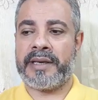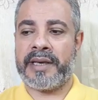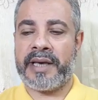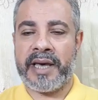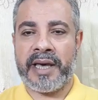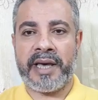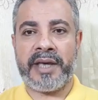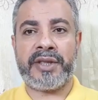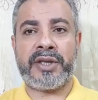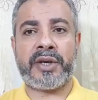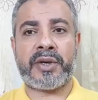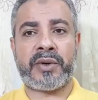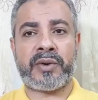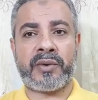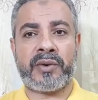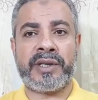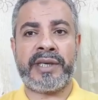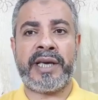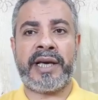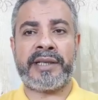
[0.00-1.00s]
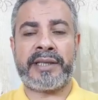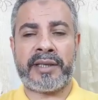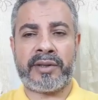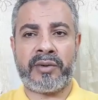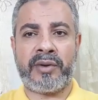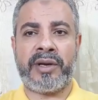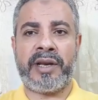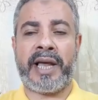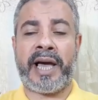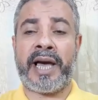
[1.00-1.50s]
هذه الرؤية
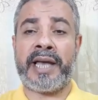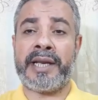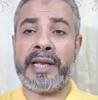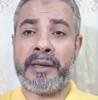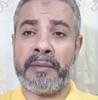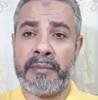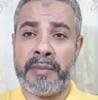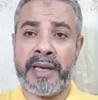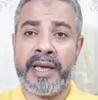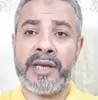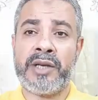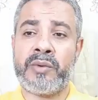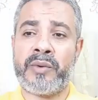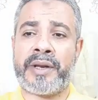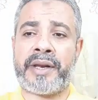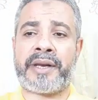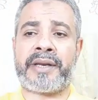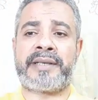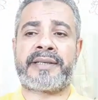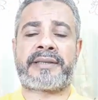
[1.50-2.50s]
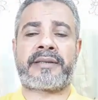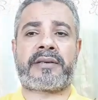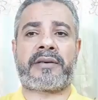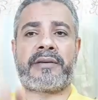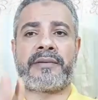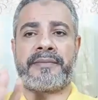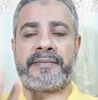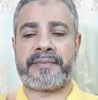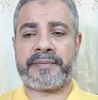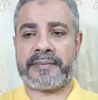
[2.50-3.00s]
تدل على المال
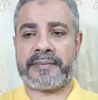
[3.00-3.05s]
والرزق